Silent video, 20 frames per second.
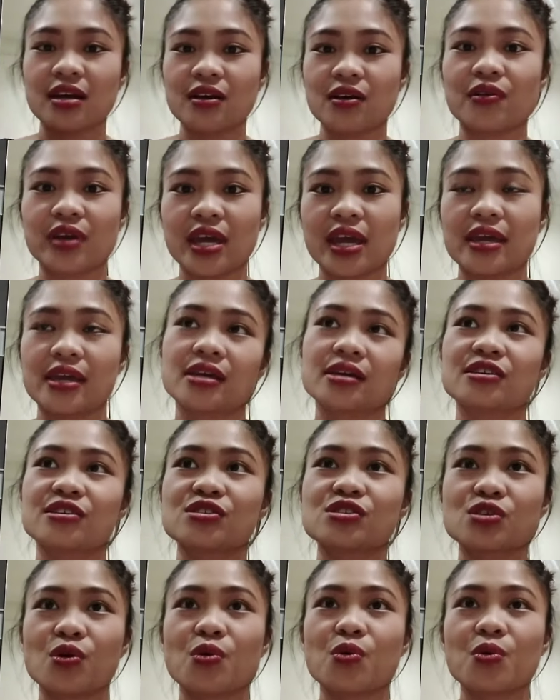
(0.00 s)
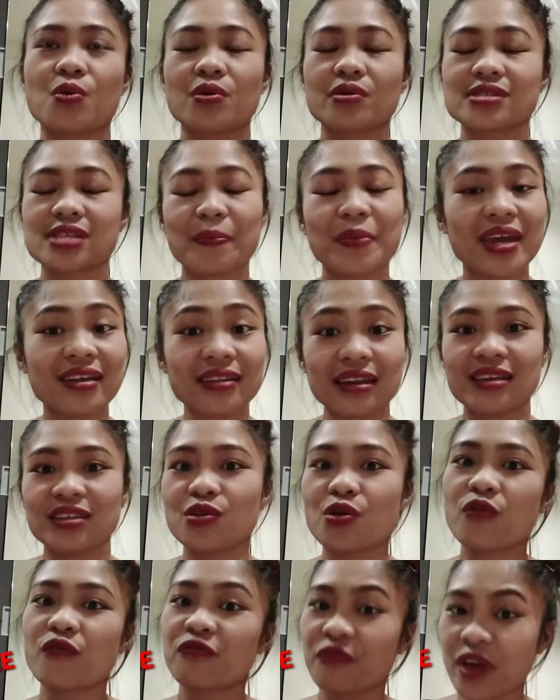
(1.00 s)
Okay, so sabihin na
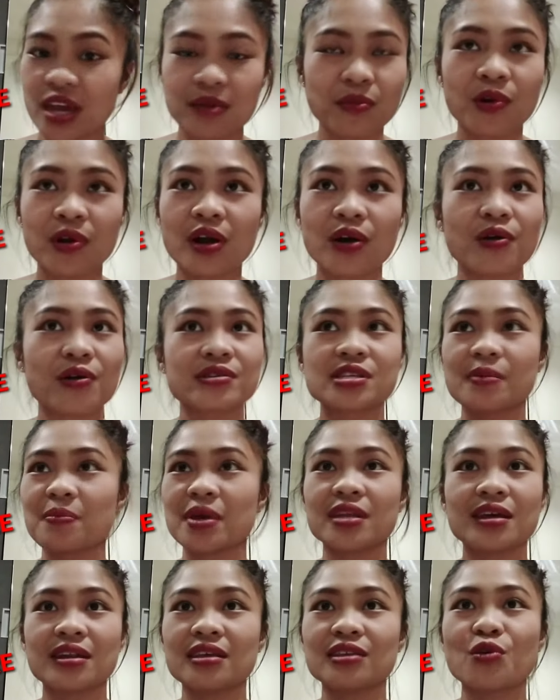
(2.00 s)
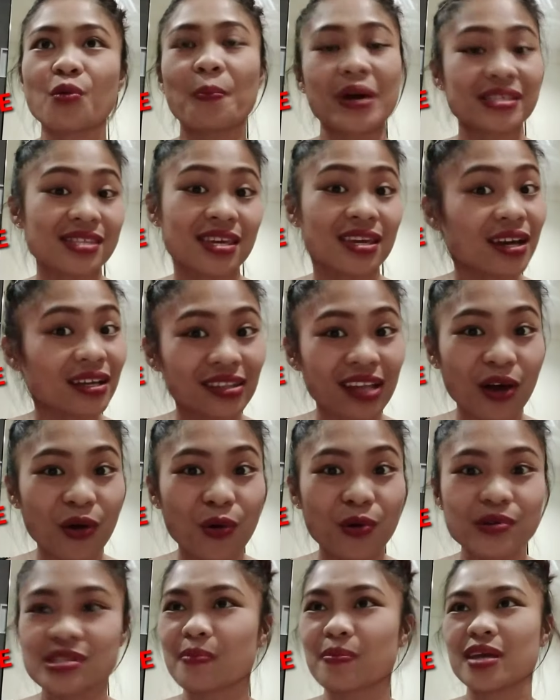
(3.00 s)
ninyong fame famous ako, sabihin na ninyong sikat
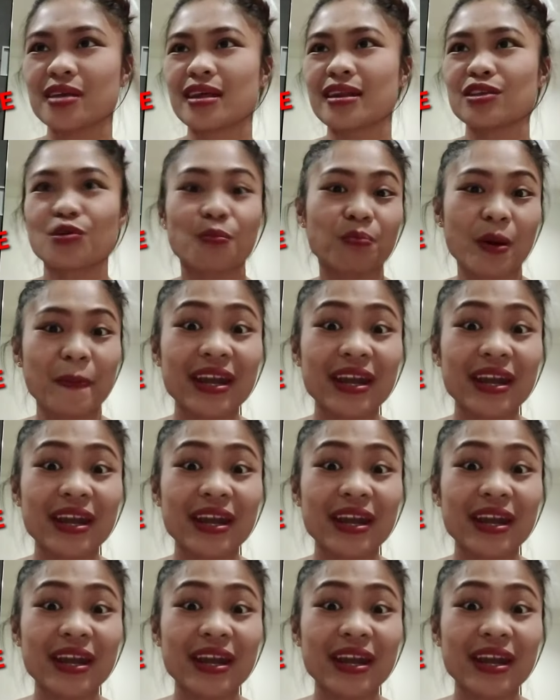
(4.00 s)
ako, sabihin na ninyong